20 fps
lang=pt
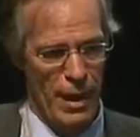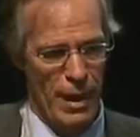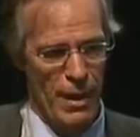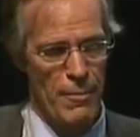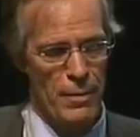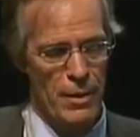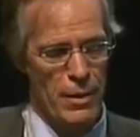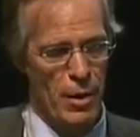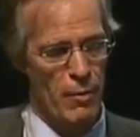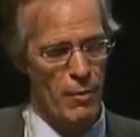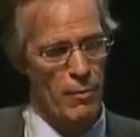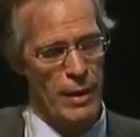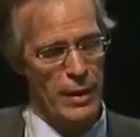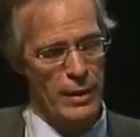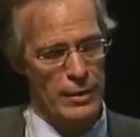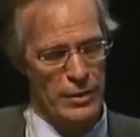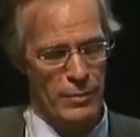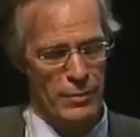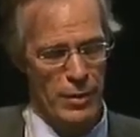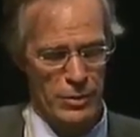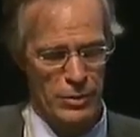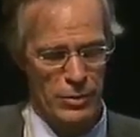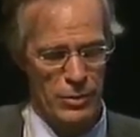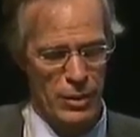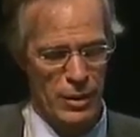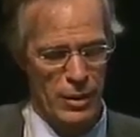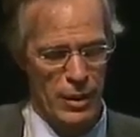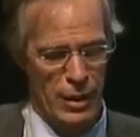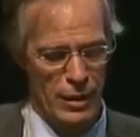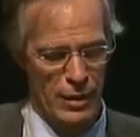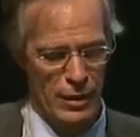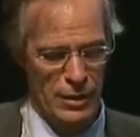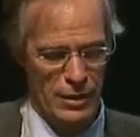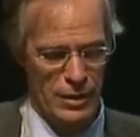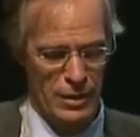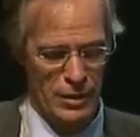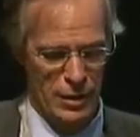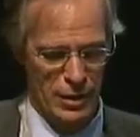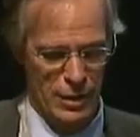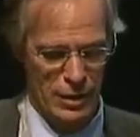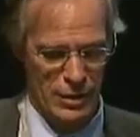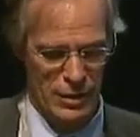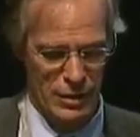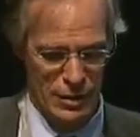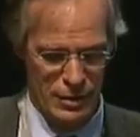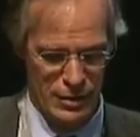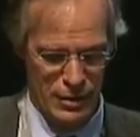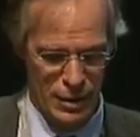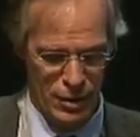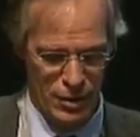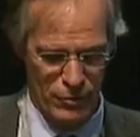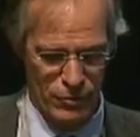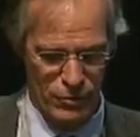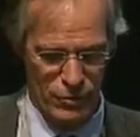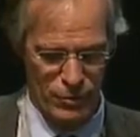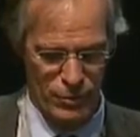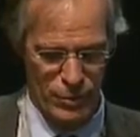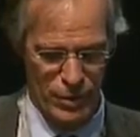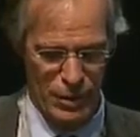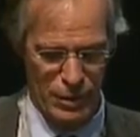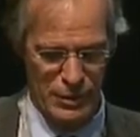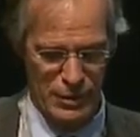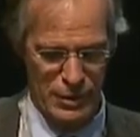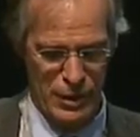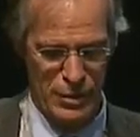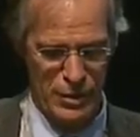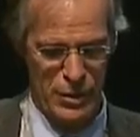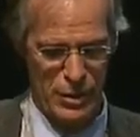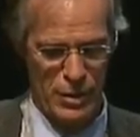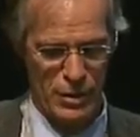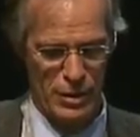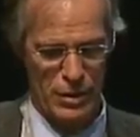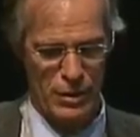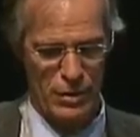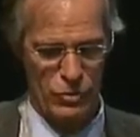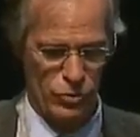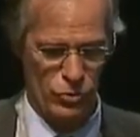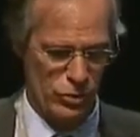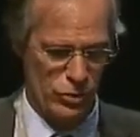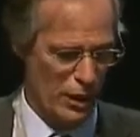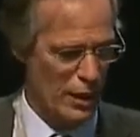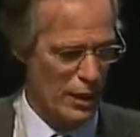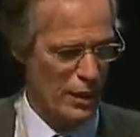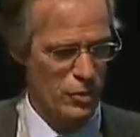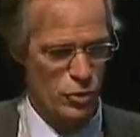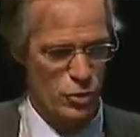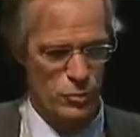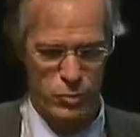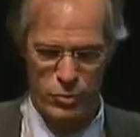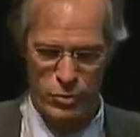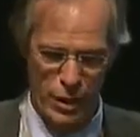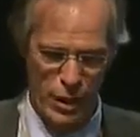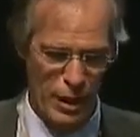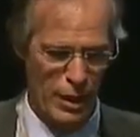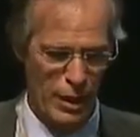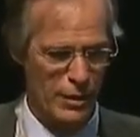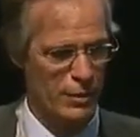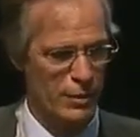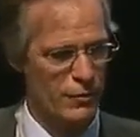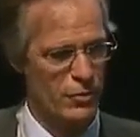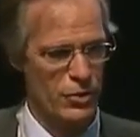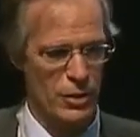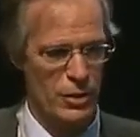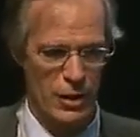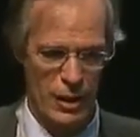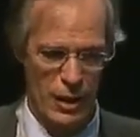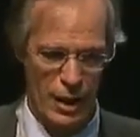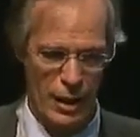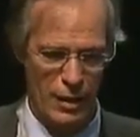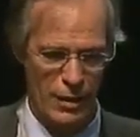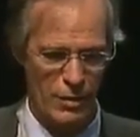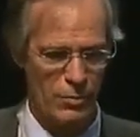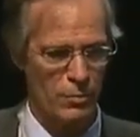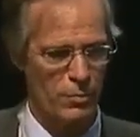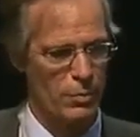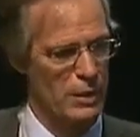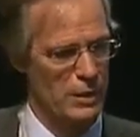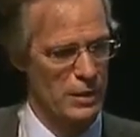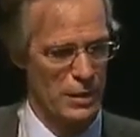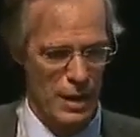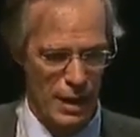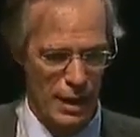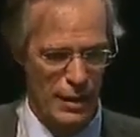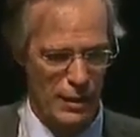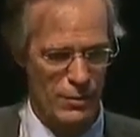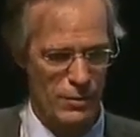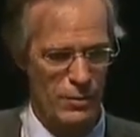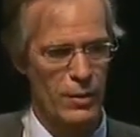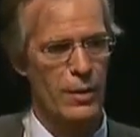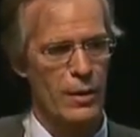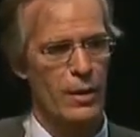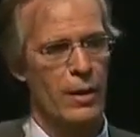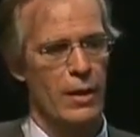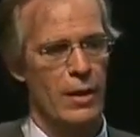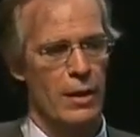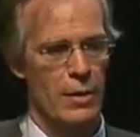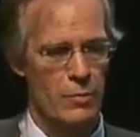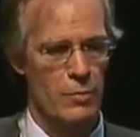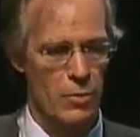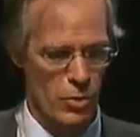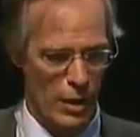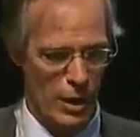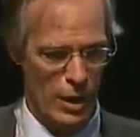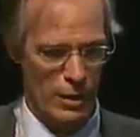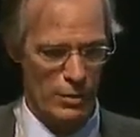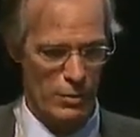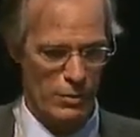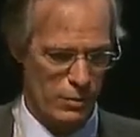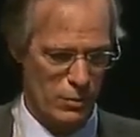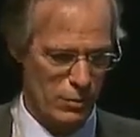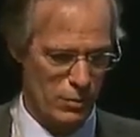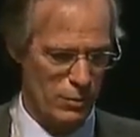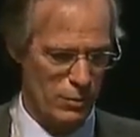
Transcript: abrir ao máximo à sociedade este, este acervo para que seja usado, explorado, investigado, partilhado e melhorado